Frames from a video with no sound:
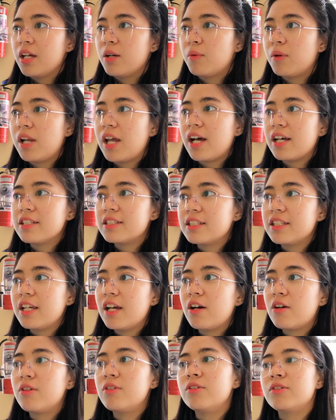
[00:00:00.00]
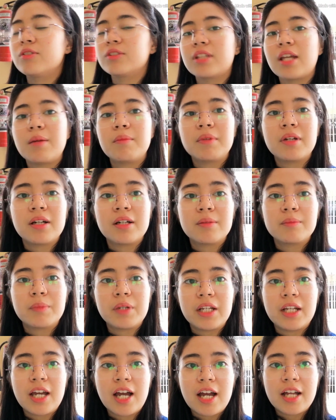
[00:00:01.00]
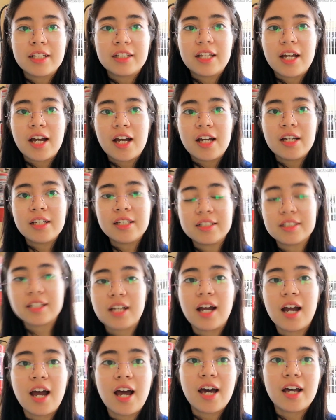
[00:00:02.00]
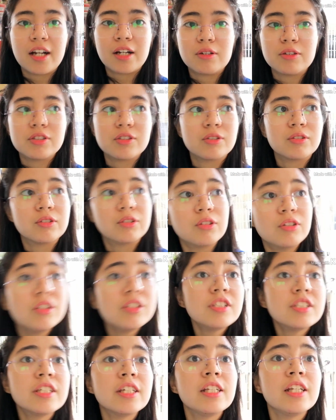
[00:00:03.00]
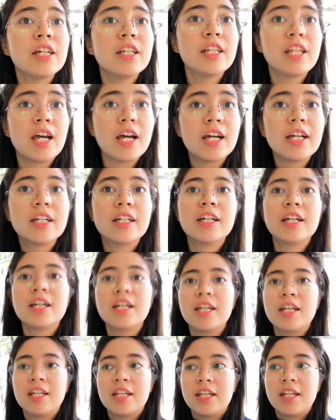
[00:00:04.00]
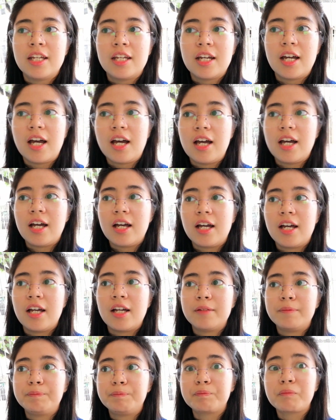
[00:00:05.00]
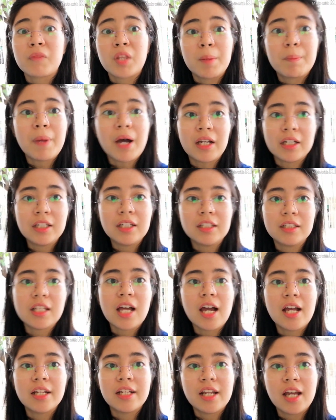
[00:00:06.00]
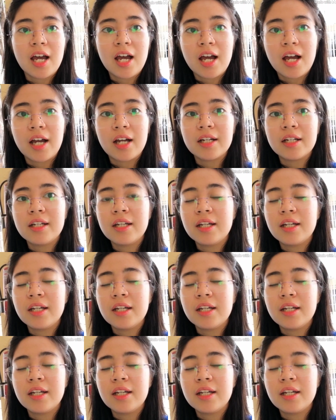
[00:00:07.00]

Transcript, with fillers: wala kasi ako nung time ng brigada, isang araw. So, doon sila nag uh, pakita ng